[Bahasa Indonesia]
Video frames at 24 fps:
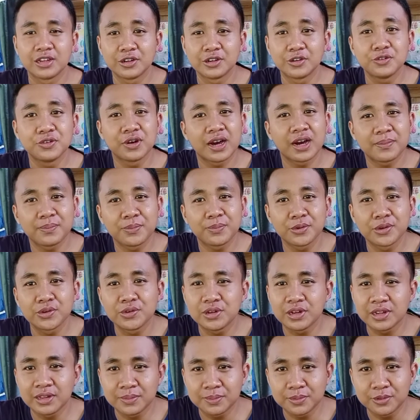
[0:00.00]
20
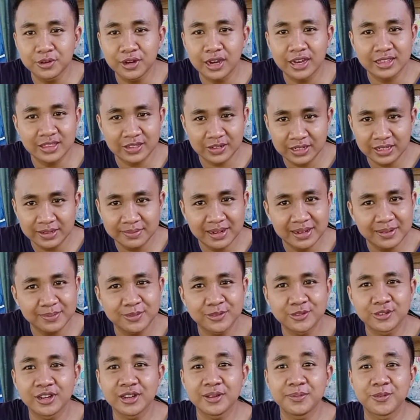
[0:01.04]
ribu atau 50
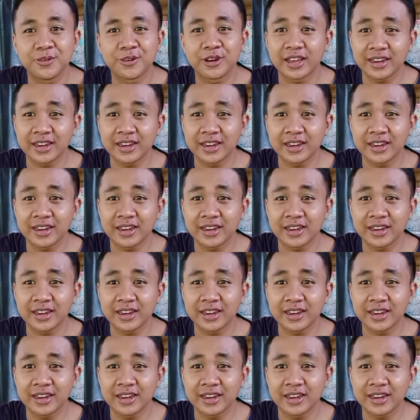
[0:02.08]
ribu?